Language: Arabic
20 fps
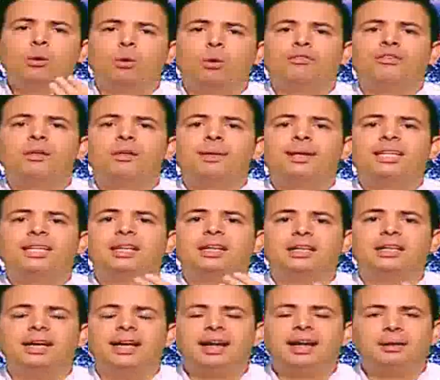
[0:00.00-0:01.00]
وفي بدل
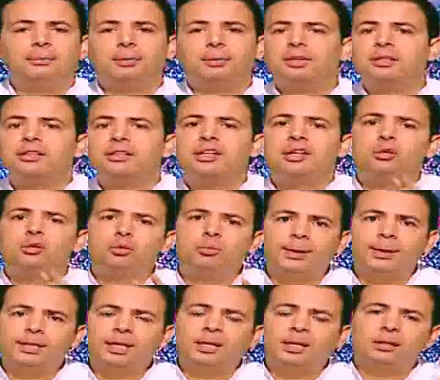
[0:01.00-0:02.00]
اللاعب اتنين
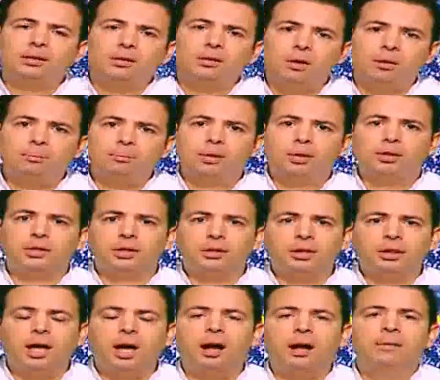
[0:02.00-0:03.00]
وبدا الامر
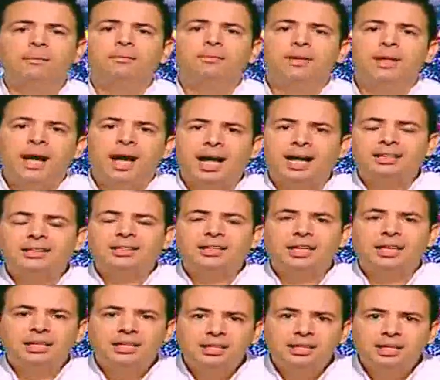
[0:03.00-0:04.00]
يطلع
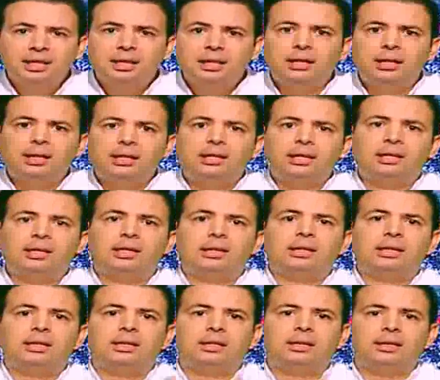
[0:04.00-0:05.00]
حتى
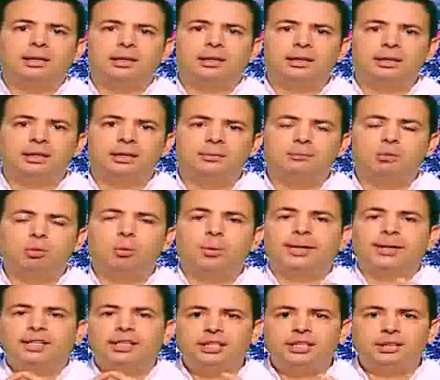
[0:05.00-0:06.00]

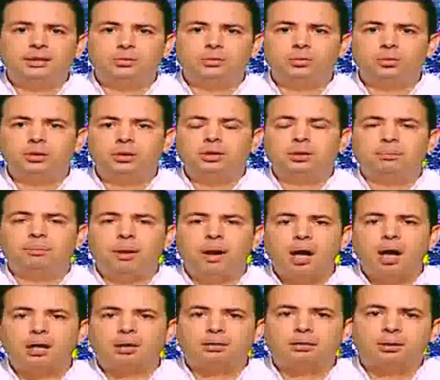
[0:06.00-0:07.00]
للموالين
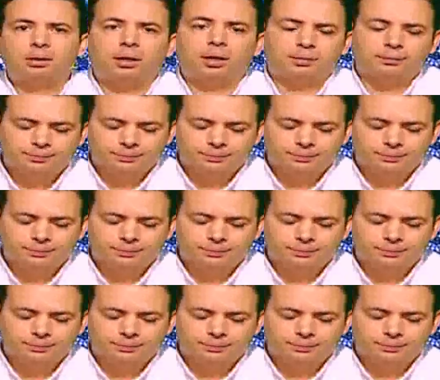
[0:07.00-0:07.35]
وبعض